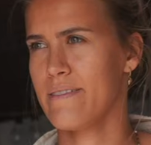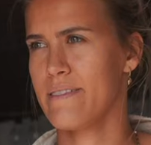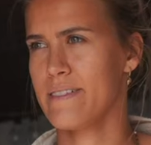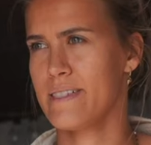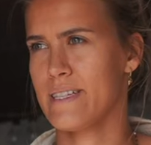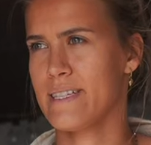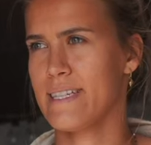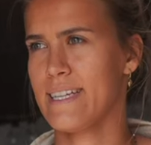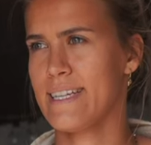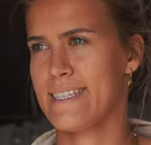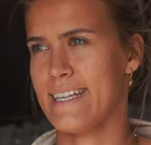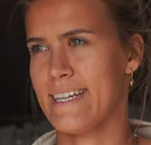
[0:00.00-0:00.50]
Wir
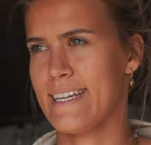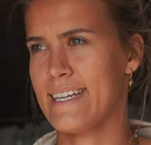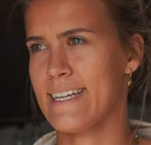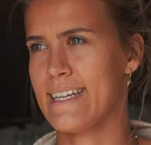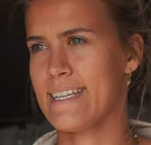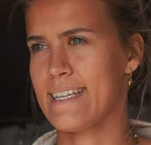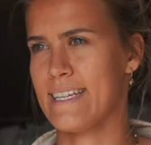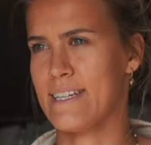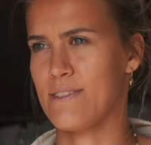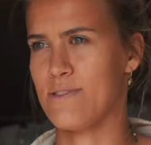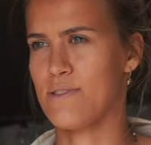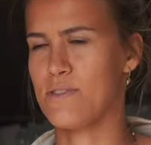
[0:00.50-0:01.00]
sind jetzt
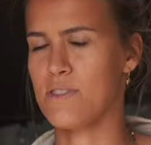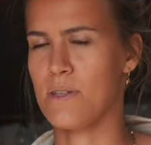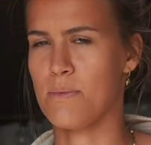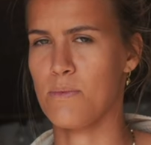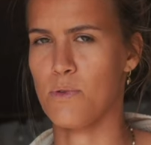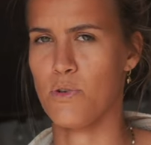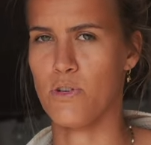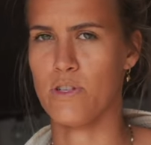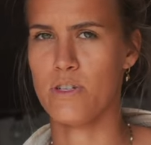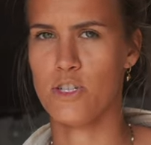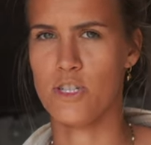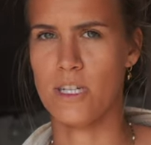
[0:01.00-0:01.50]
endlich an unserem
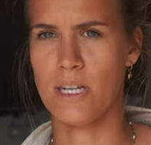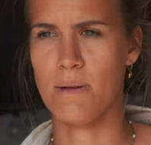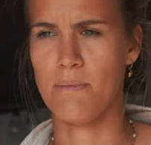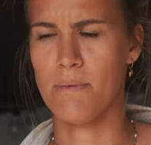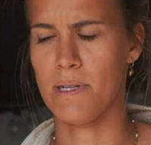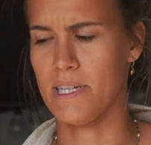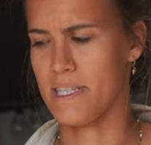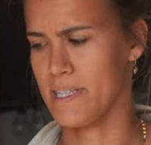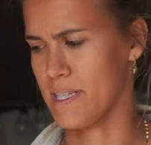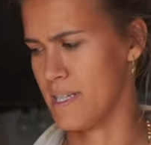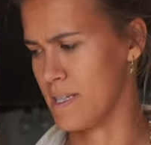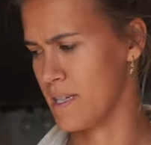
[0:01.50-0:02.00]
neuen
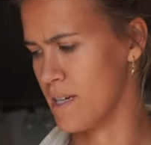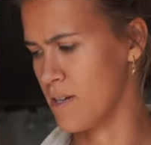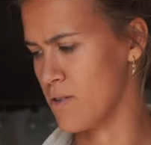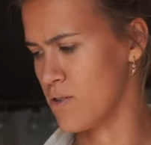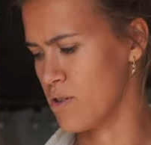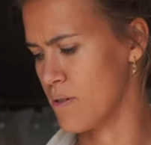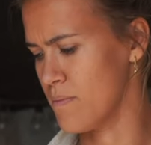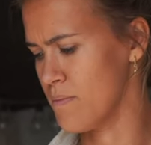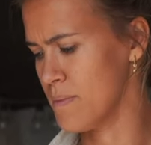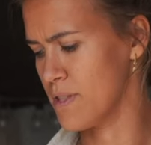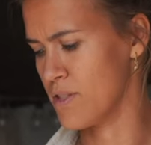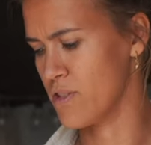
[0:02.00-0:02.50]
Stellplatz
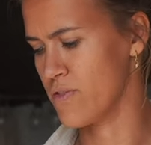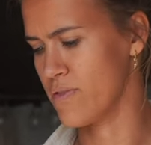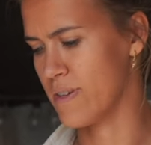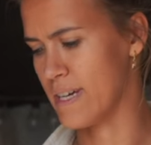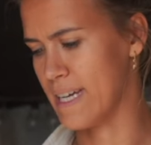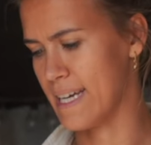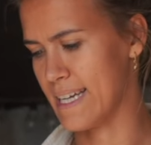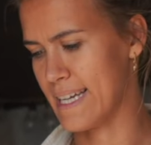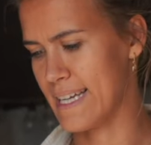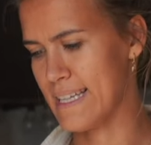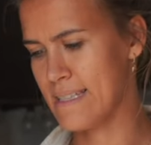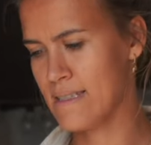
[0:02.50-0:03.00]
angekommen. Also es
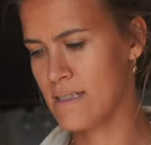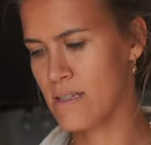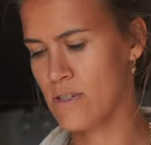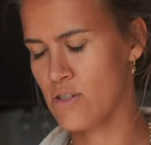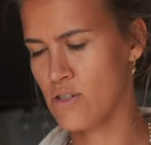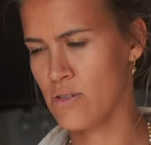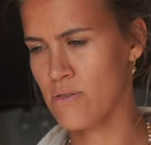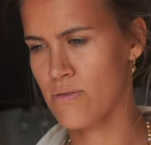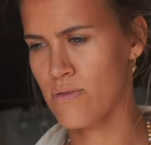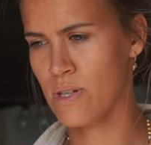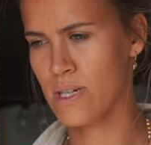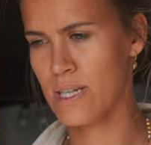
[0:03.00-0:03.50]
war ja gestern
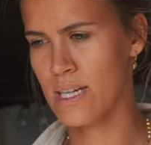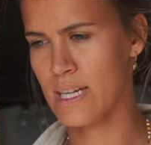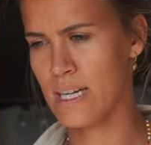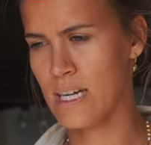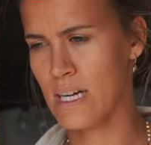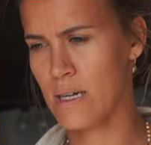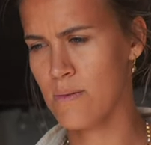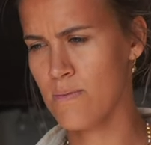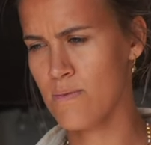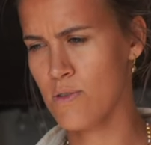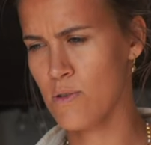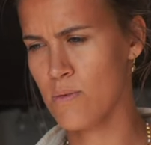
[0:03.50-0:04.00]
schon voll der
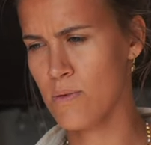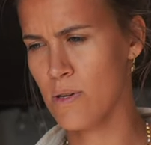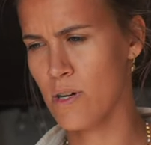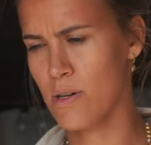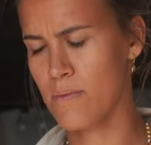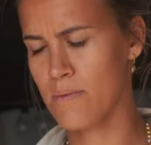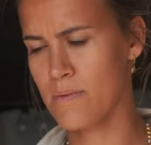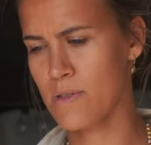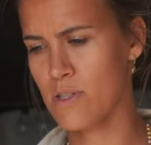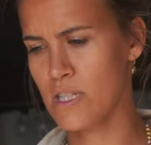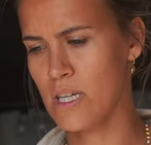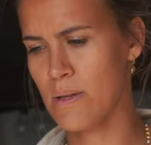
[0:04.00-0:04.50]
Krampf,
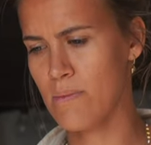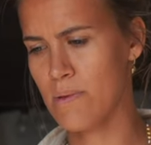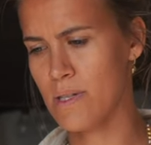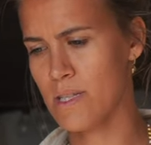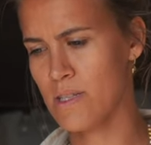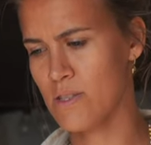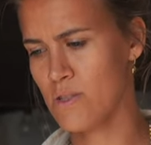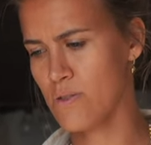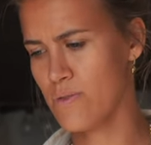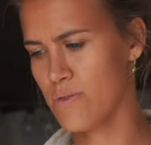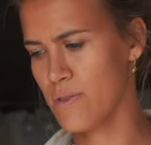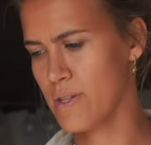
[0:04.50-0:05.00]
überhaupt einen
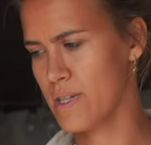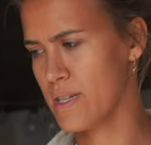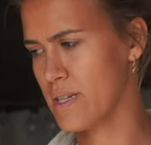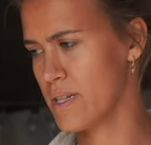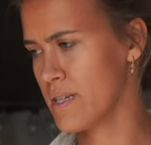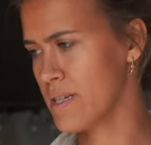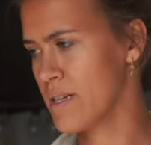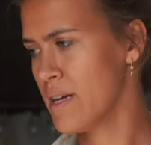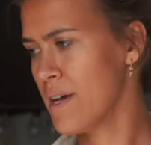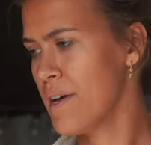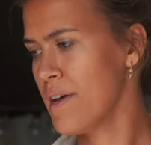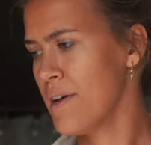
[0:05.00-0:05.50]
Stellplatz zu
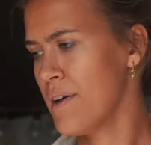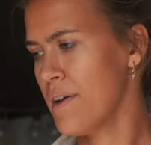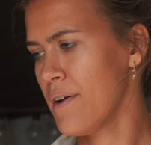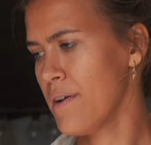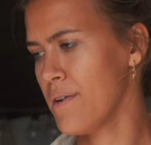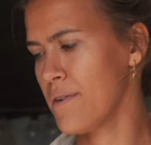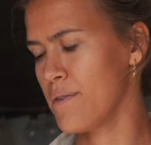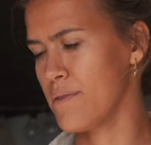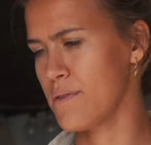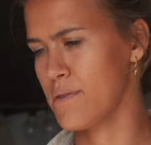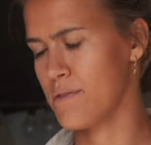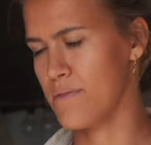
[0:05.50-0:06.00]
finden.
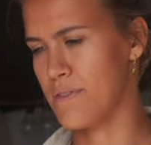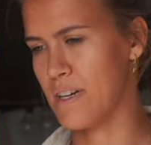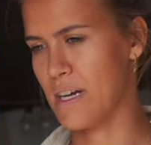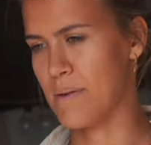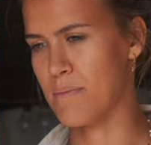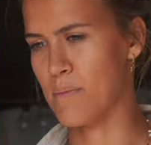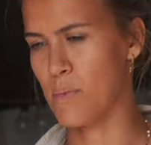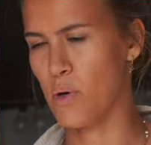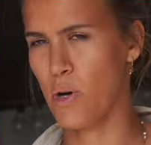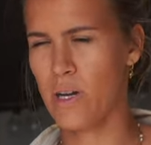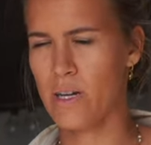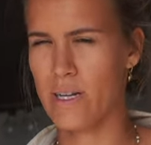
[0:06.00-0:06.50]
Und wir
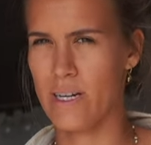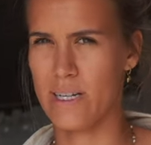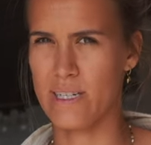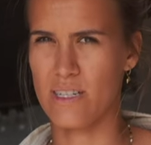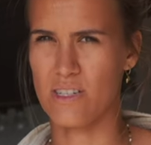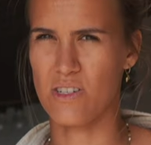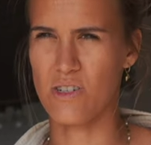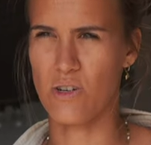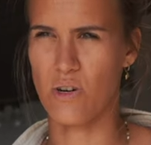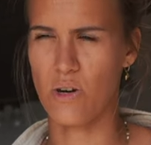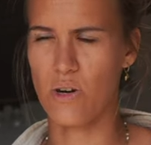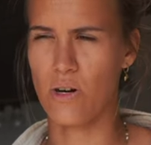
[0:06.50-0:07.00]
haben morgen
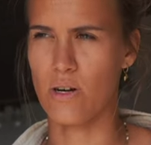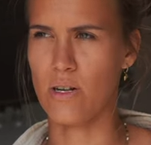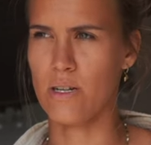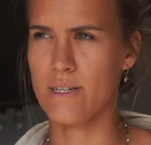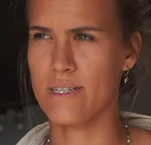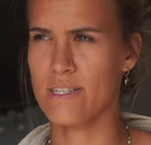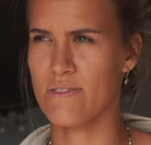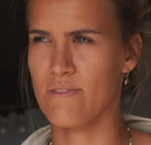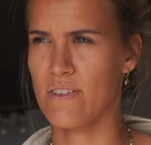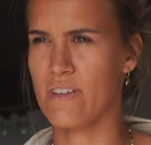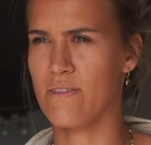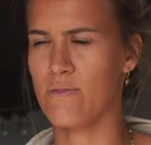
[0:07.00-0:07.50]
einen Call,
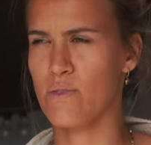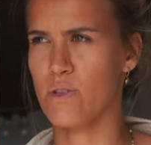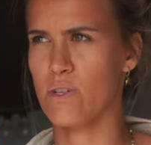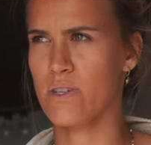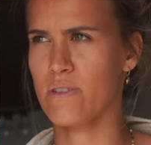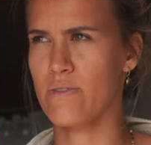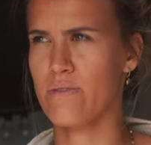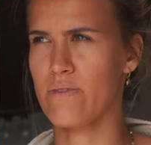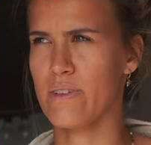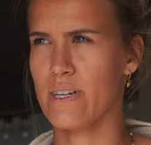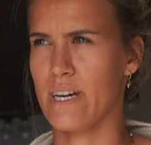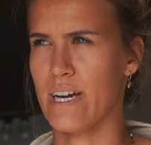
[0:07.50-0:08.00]
deswegen
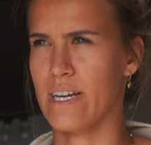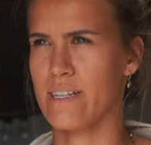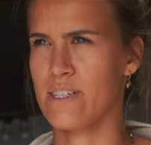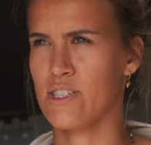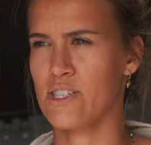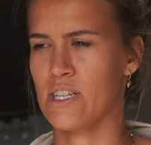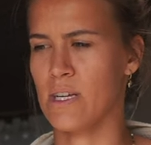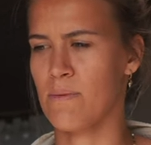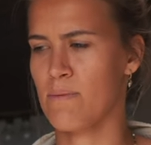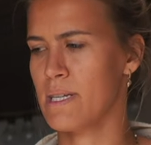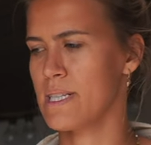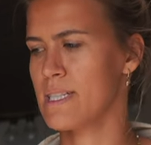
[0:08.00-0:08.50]
wollten wir einen
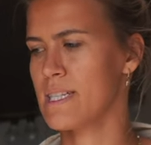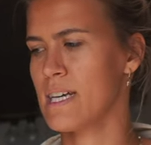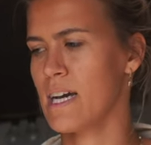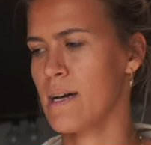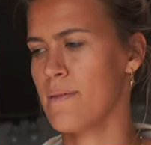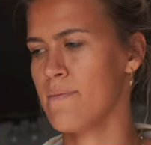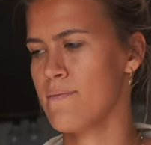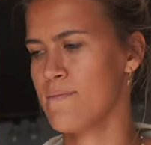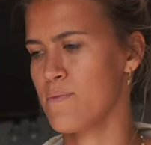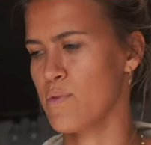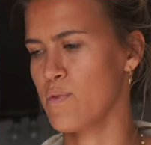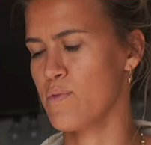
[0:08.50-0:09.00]
Stellplatz
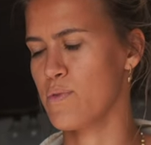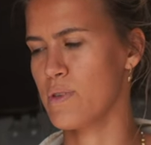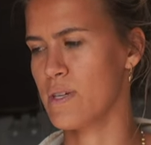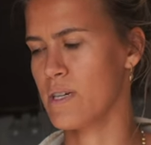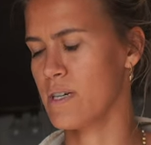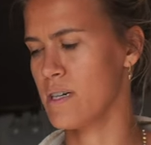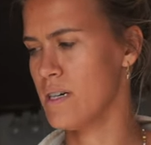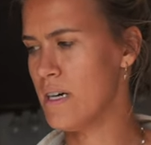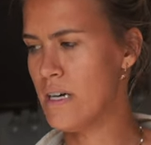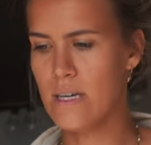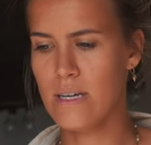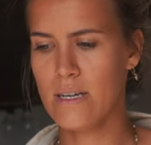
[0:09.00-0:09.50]
haben, wo
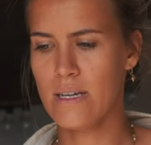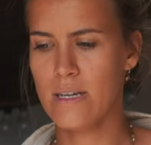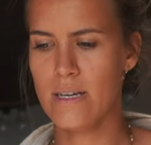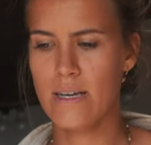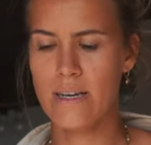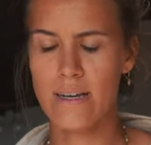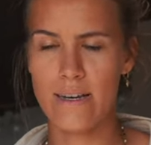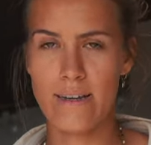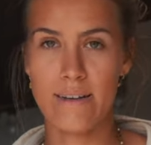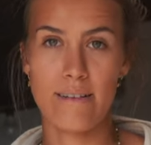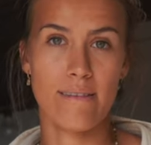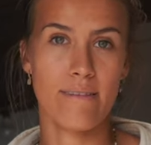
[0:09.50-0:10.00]
wir
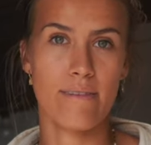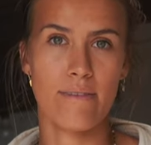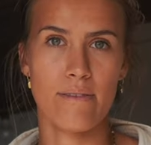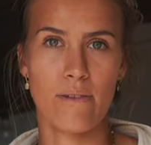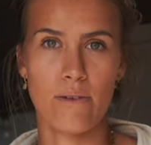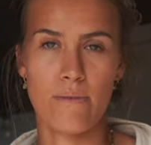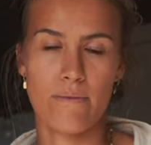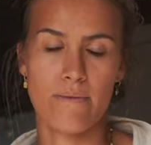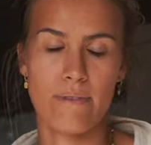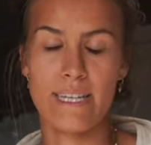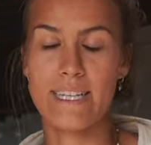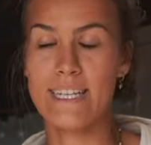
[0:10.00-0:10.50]

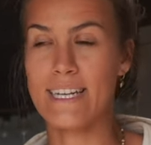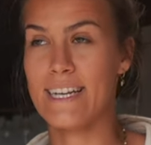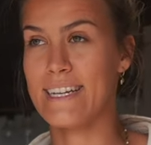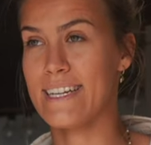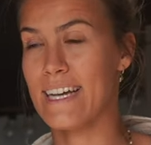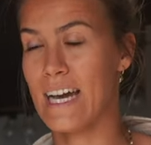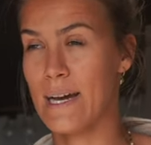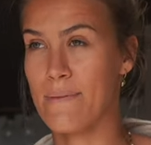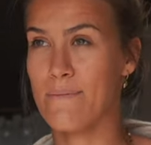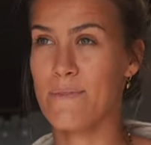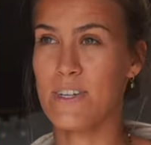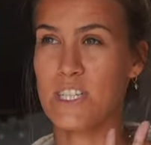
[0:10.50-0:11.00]

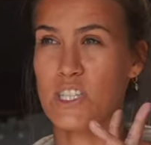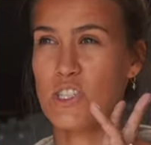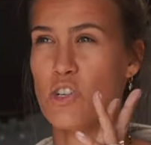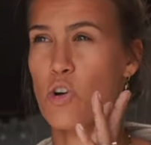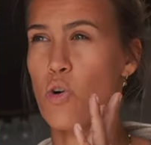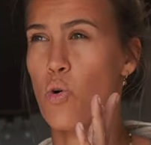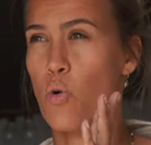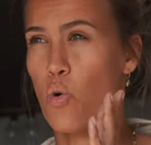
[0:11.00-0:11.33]
Internet haben, was noch